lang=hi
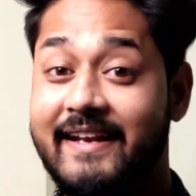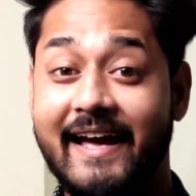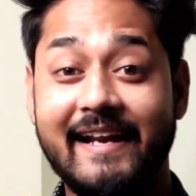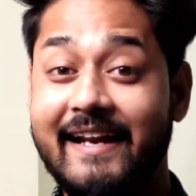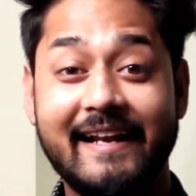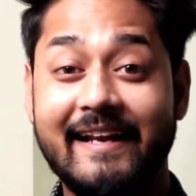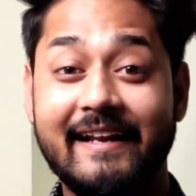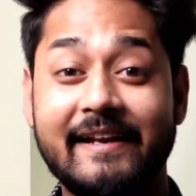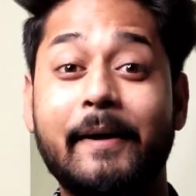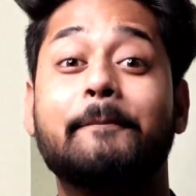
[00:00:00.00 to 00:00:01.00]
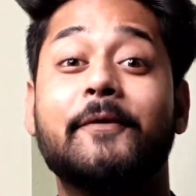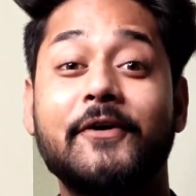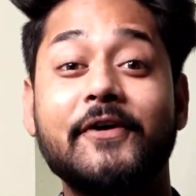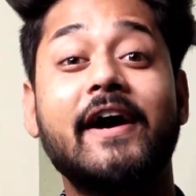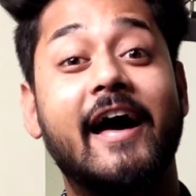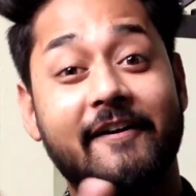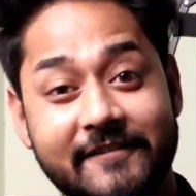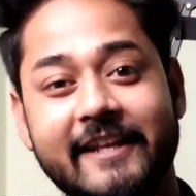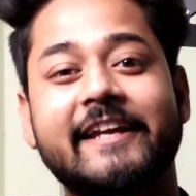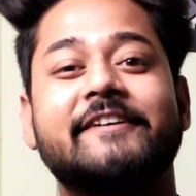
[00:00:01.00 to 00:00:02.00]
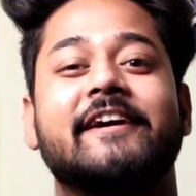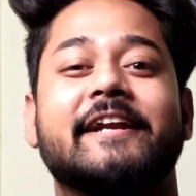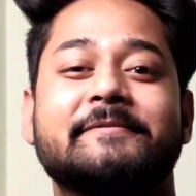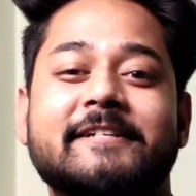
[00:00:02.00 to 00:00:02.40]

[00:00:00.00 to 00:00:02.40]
ना ना ना ना ना ना पोको F3 के बारे